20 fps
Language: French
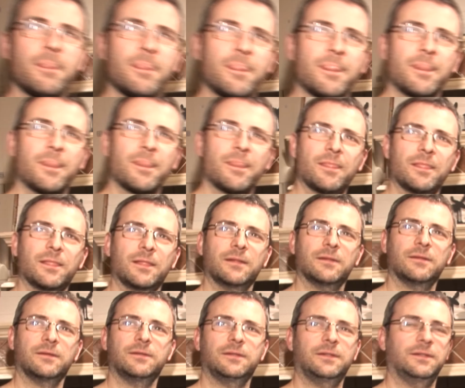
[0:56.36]
ça, sent bon
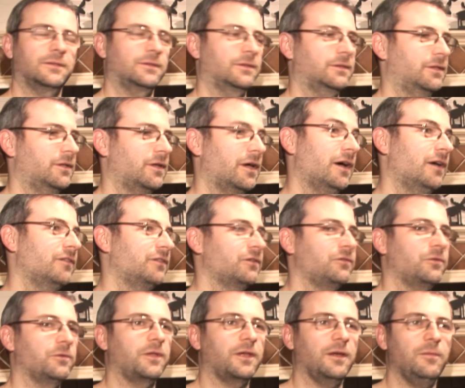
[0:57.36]
dans la maison là, non Ah, ça
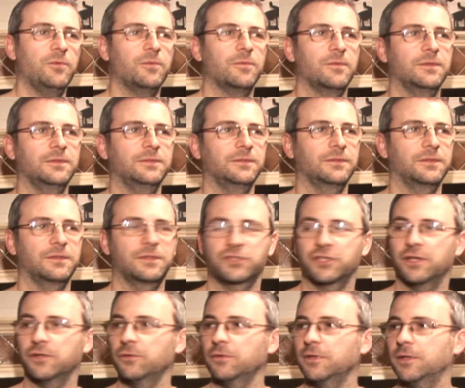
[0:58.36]
sent très bon. Hein.
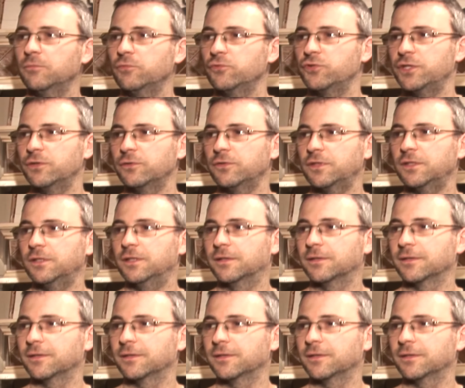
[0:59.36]
J'adore les bougies aussi.